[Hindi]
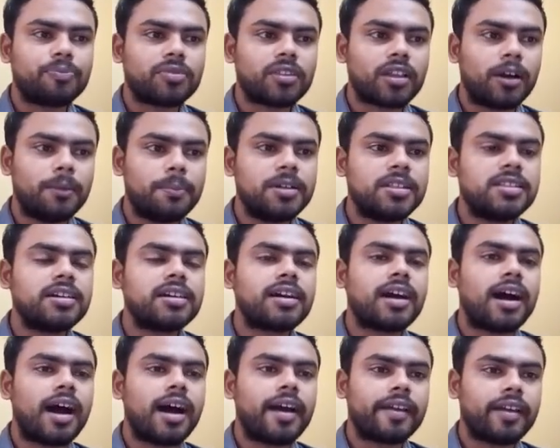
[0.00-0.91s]
अभी तक
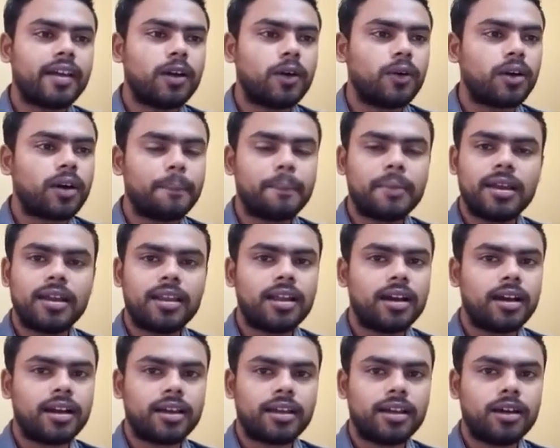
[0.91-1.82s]
आ गया होगा मेल
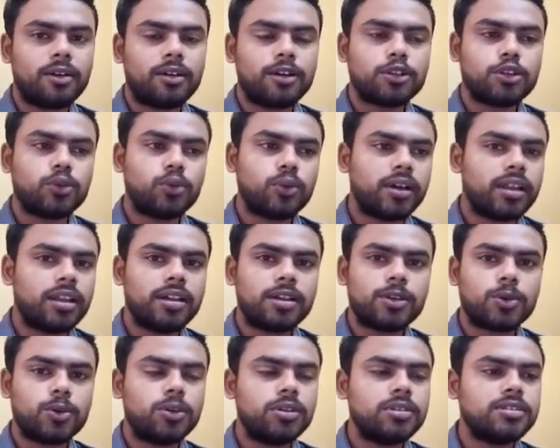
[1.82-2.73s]
आ गया होगा तो वेल
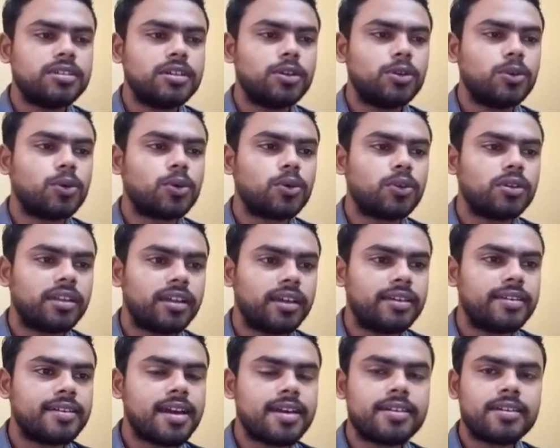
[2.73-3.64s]
एंड गुड जिन लोग को
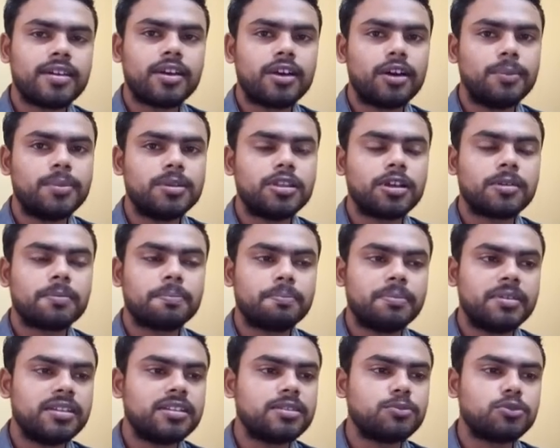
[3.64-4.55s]
नहीं आई है अभी तक
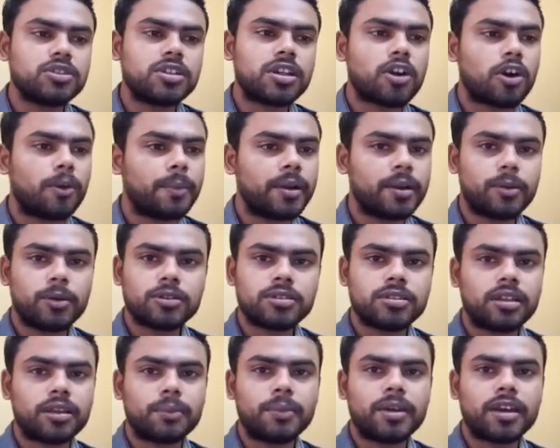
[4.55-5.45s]
प्लीज़ मुझे कमेंट बॉक्स
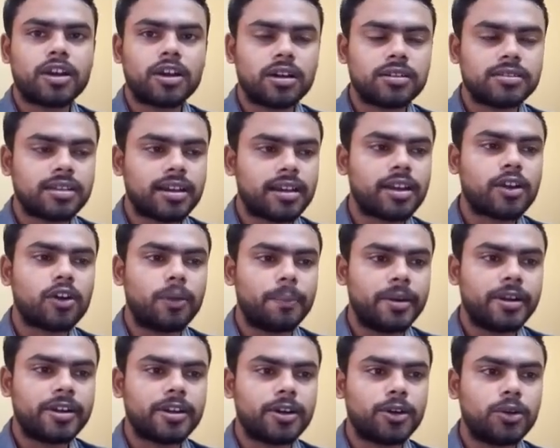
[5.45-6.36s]
में जाके
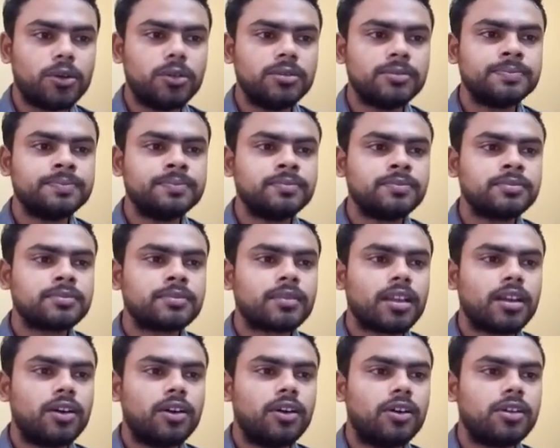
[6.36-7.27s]
कमेंट करो
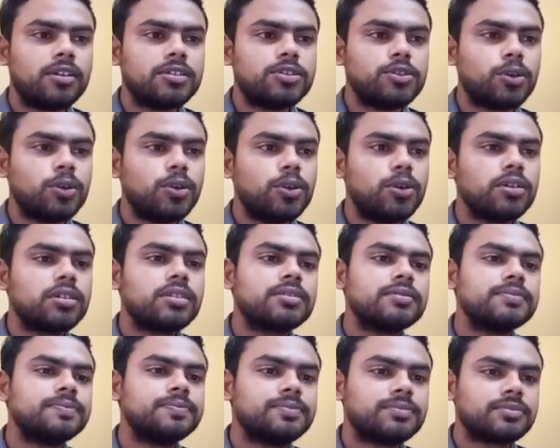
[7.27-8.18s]
और जो लोग
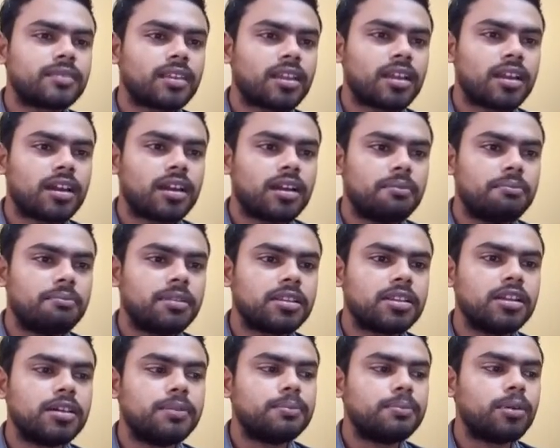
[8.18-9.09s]

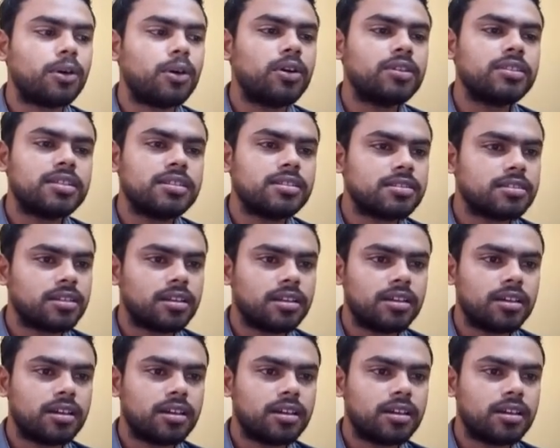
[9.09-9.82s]
मतलब बहुत दिन से